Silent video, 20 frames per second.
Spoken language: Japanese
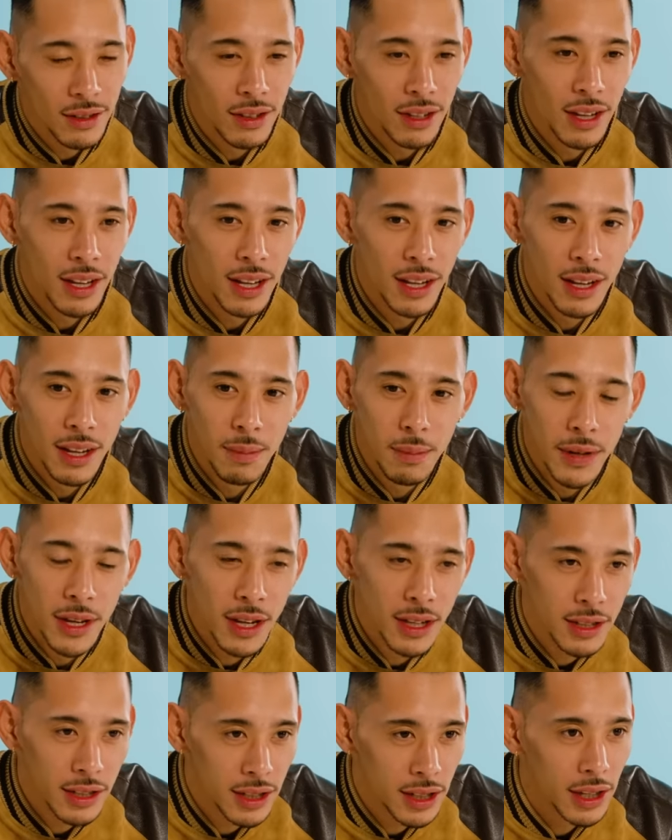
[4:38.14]
の時
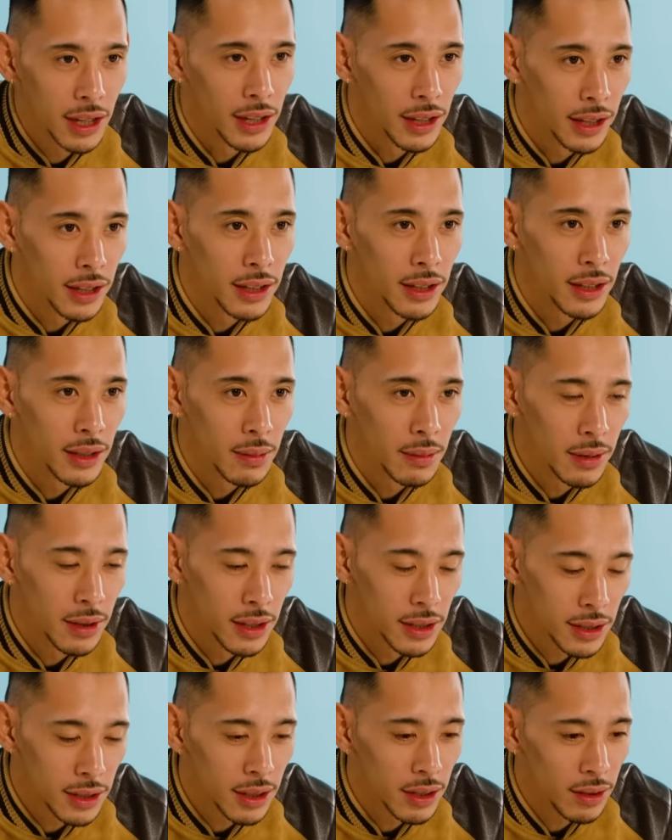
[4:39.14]
BSC がいたんで
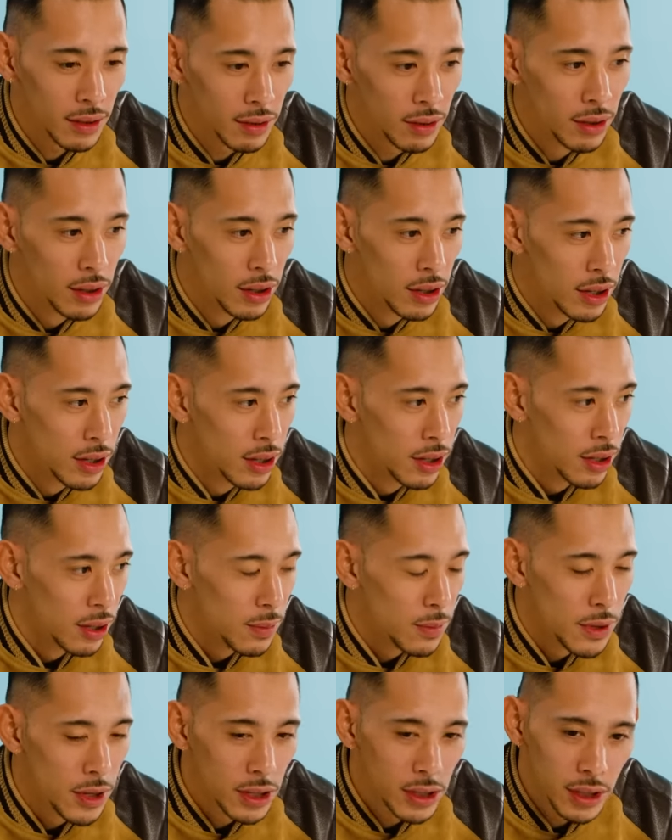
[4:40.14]
すけど
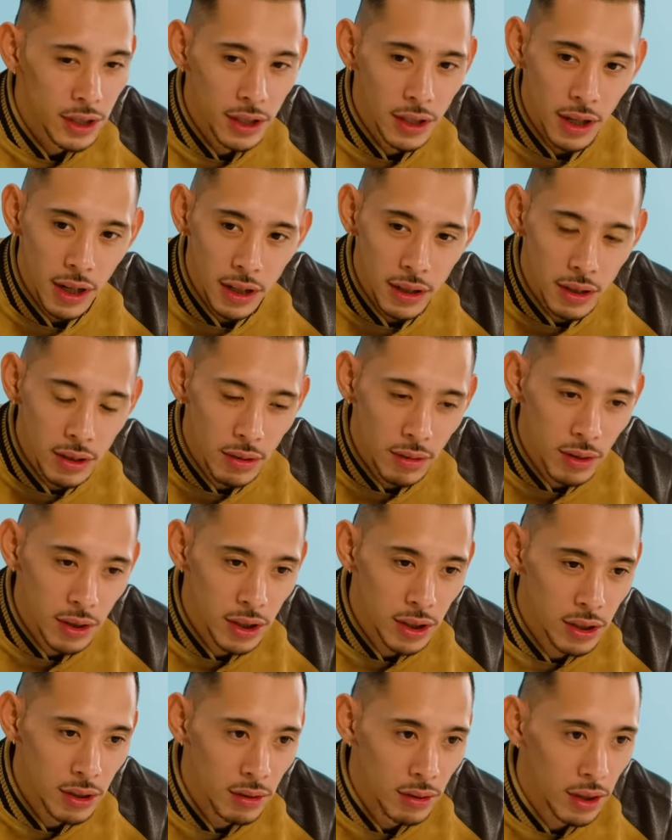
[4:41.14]
BSC にあいつおか
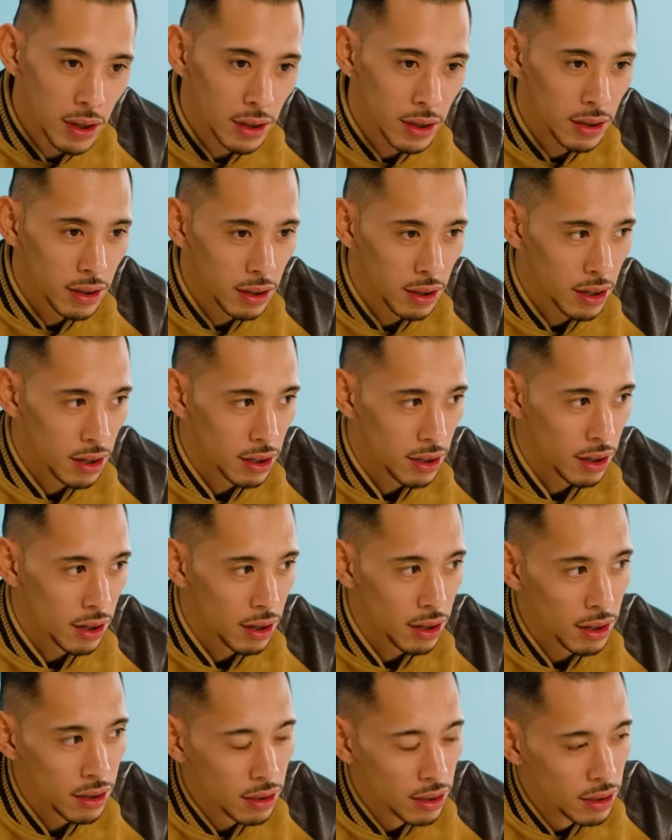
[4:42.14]
しいよなって聞いた
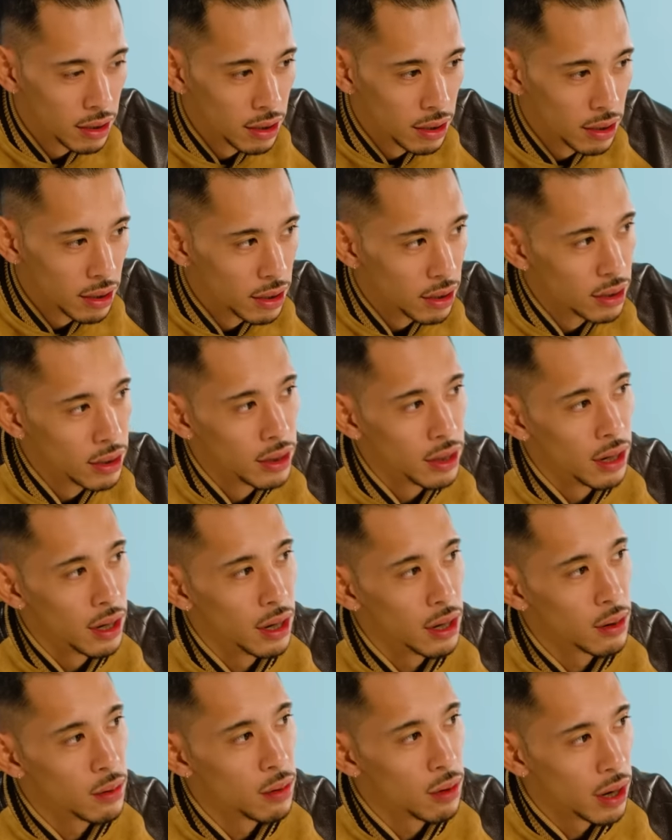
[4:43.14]
ら
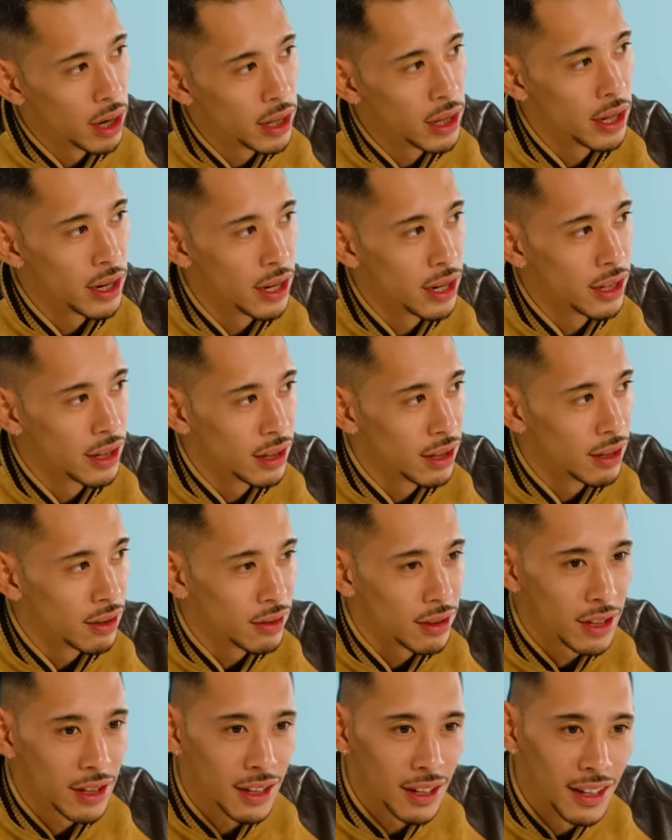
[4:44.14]
あれ後輩だねって
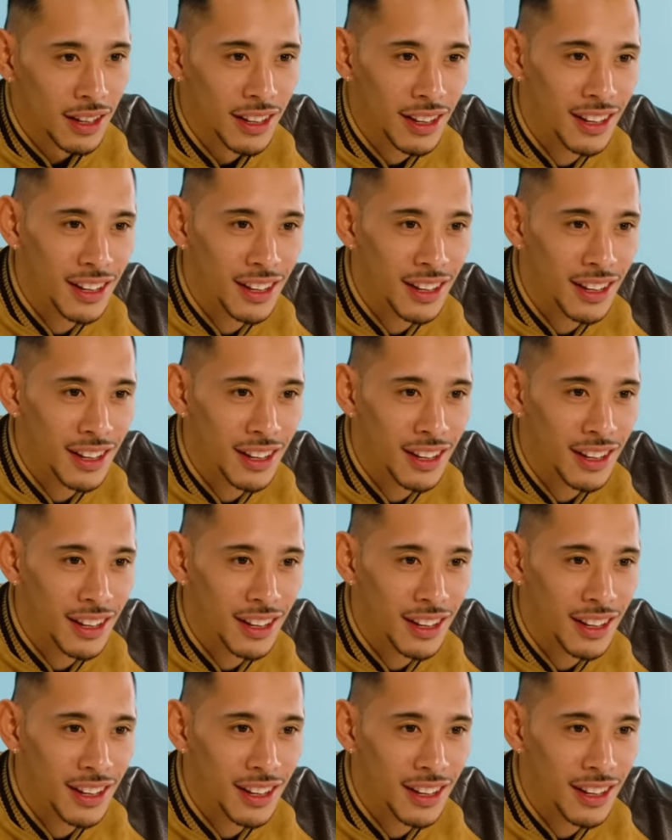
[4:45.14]
言ってて